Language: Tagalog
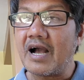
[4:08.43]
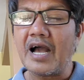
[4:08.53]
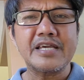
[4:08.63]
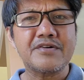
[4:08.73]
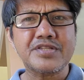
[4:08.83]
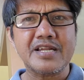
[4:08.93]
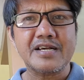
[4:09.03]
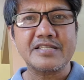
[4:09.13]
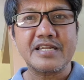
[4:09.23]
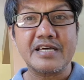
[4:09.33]
Ayaw
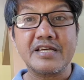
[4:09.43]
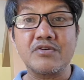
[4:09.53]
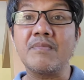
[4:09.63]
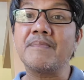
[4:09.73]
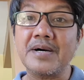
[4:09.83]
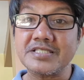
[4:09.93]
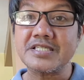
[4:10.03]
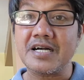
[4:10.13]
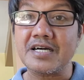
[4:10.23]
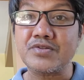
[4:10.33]
talaga nila na
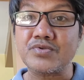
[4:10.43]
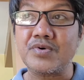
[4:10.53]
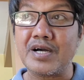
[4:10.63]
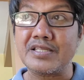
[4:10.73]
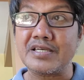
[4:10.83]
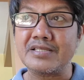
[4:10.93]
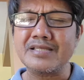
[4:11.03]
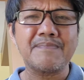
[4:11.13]
lumabas ang katotohanan.